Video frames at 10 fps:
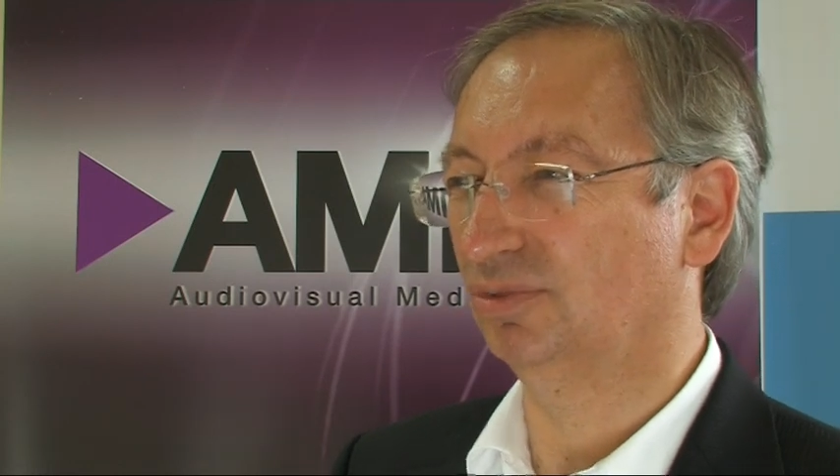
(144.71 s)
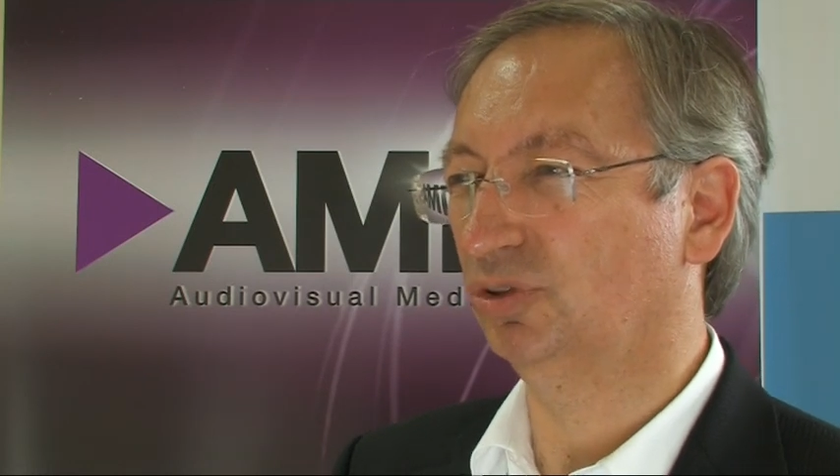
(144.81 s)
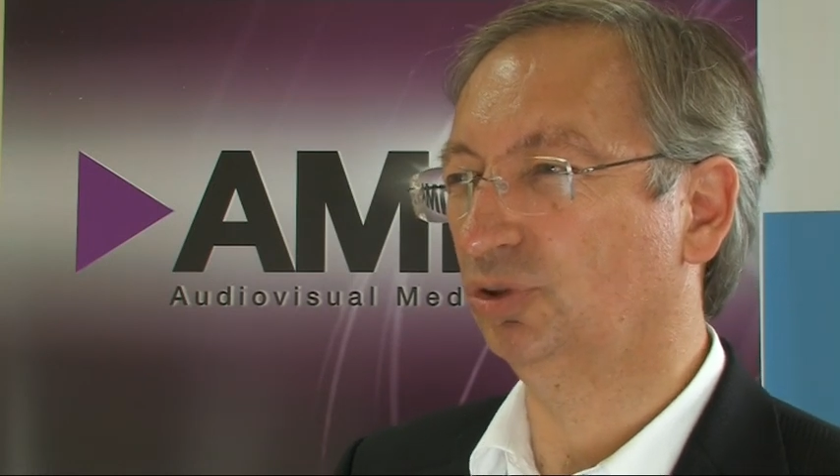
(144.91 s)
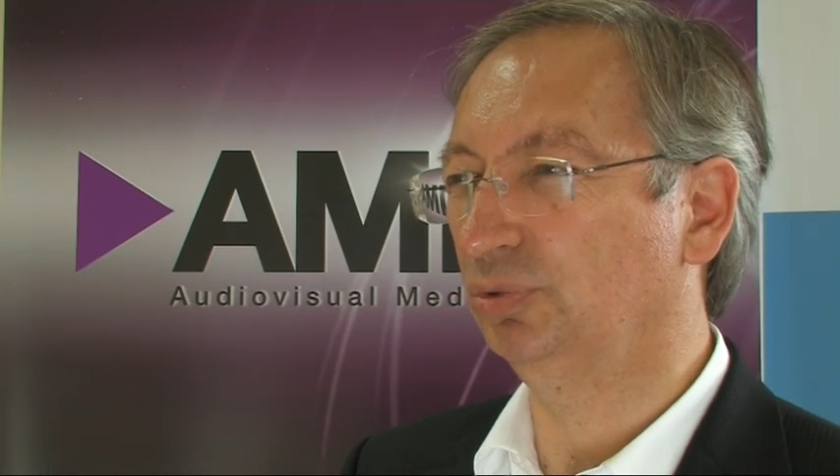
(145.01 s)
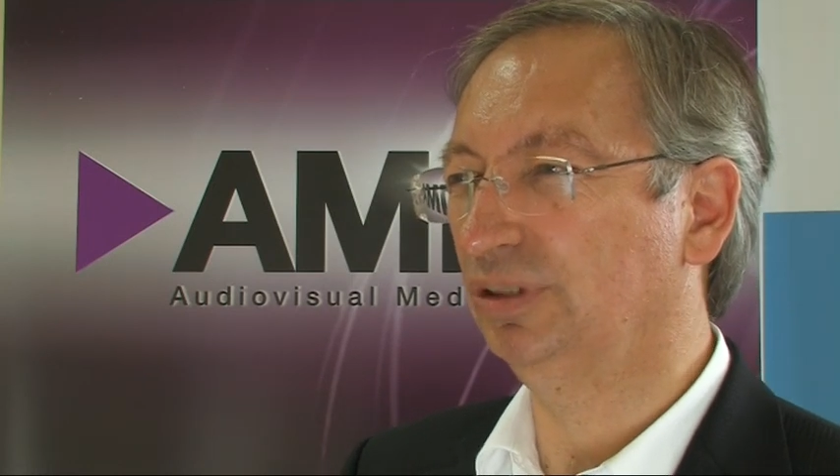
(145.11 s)

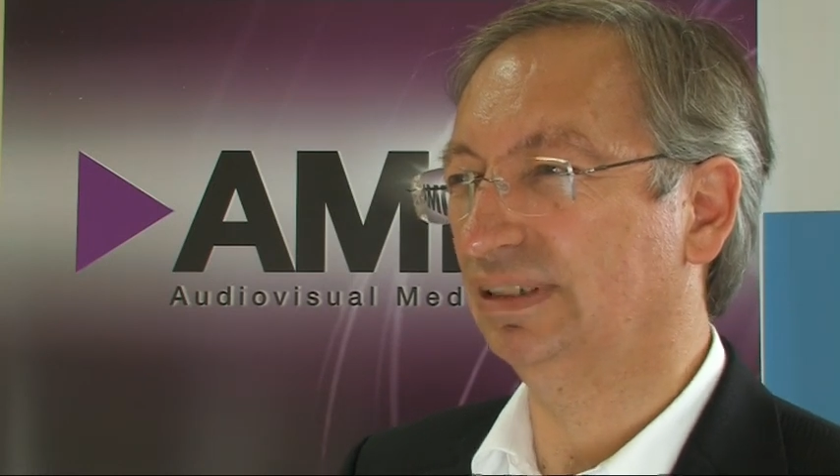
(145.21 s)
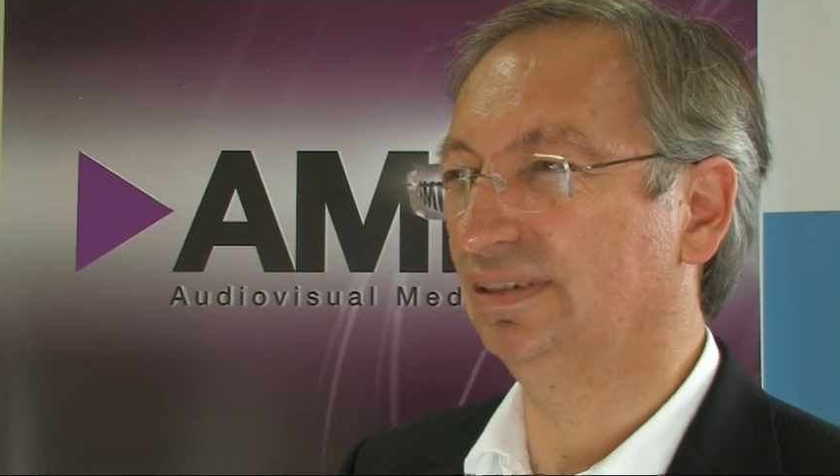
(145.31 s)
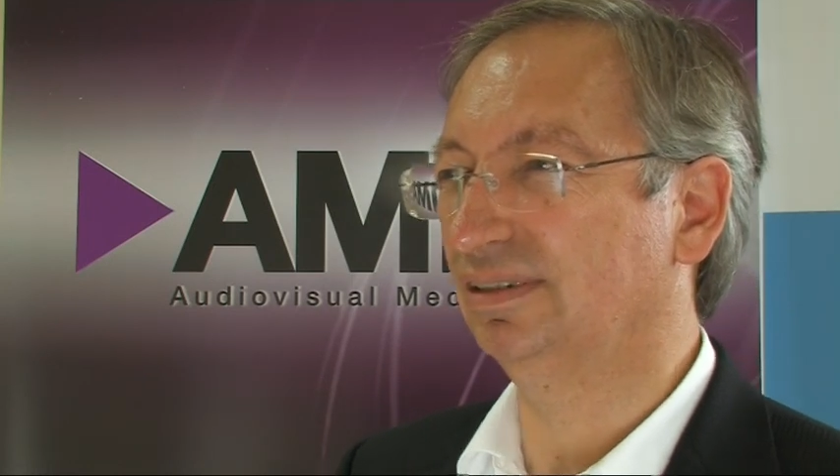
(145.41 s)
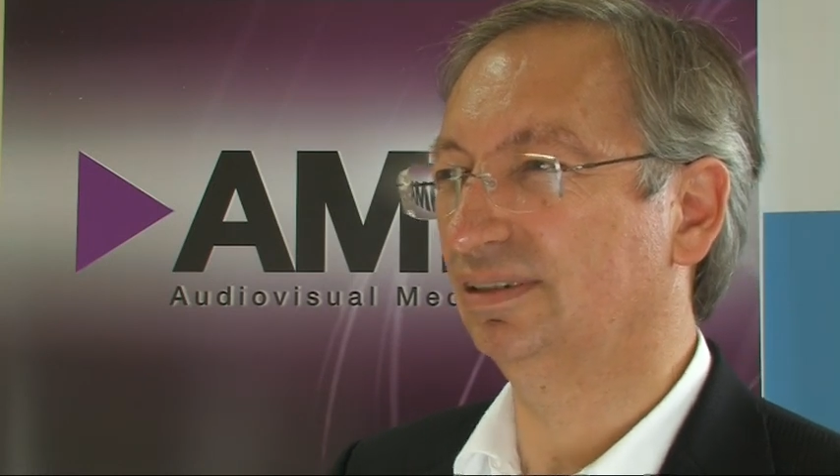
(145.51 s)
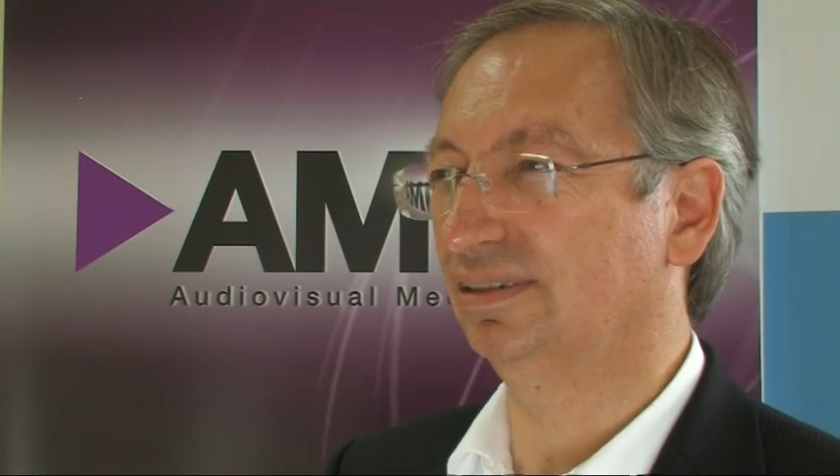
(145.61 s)

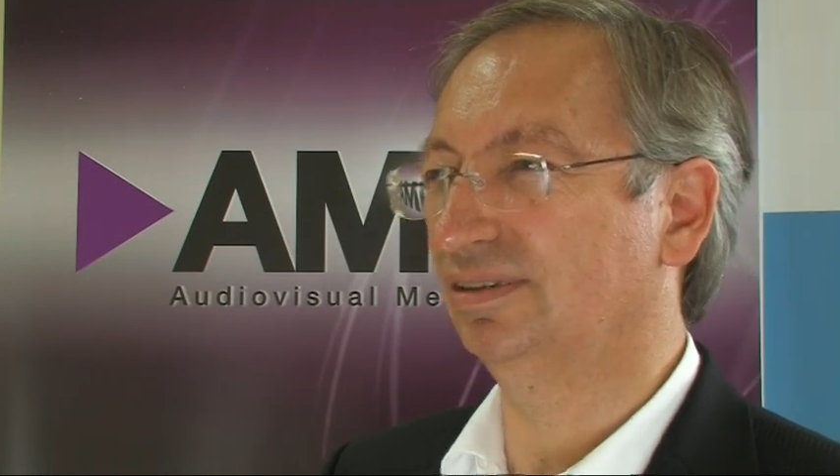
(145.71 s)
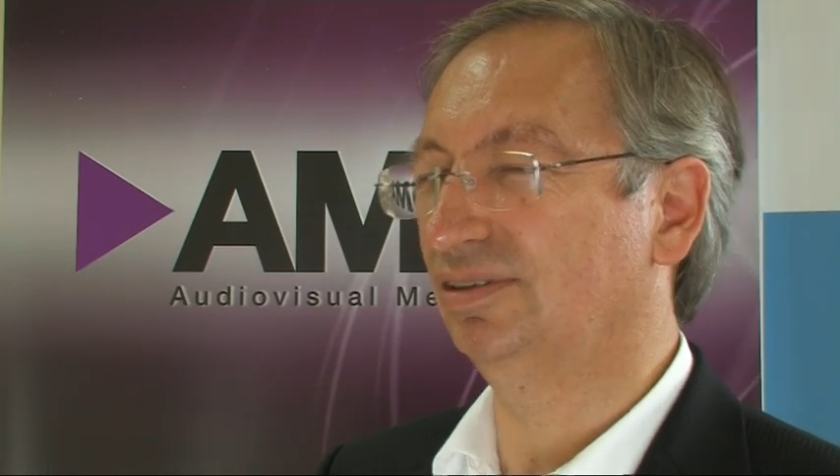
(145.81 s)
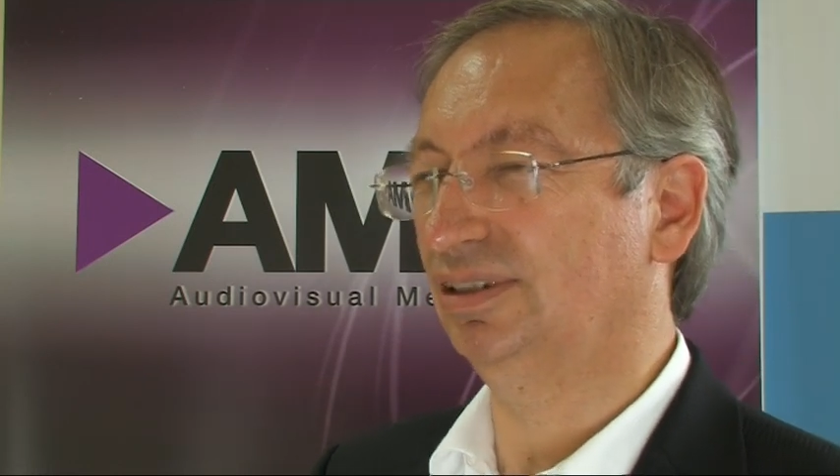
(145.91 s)
Studien, äh,